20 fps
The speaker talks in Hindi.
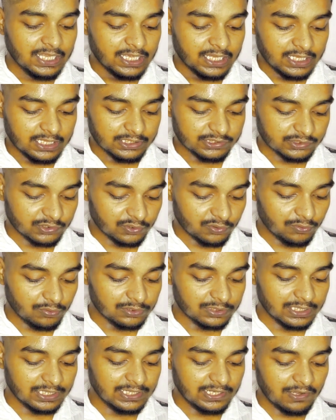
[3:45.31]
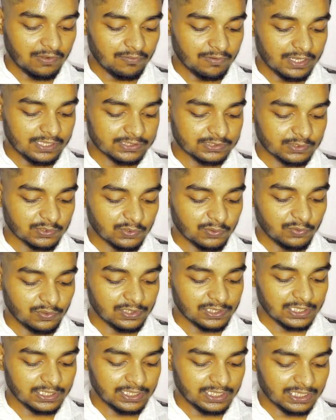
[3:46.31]
स्क्रॉल करना होगा स्क्रॉल
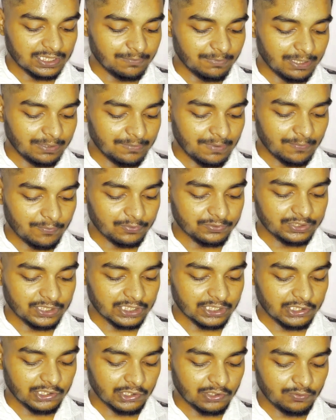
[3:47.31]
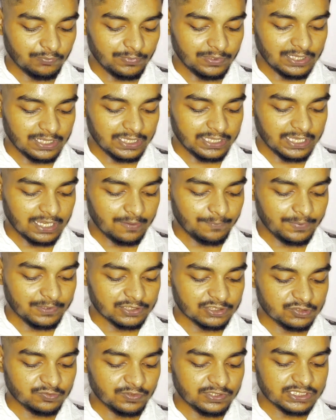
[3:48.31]
करने के बाद में आपको देखने को मिल रहा है यहाँ पे
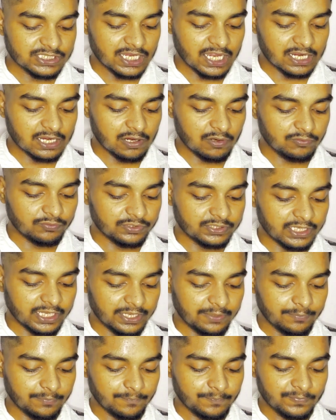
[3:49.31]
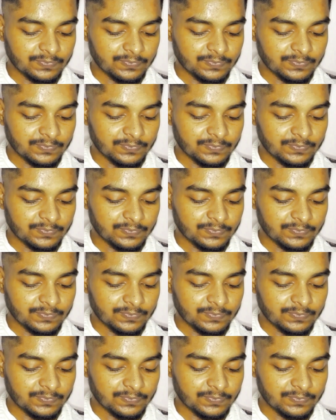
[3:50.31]
स्विच अकाउंट टाइप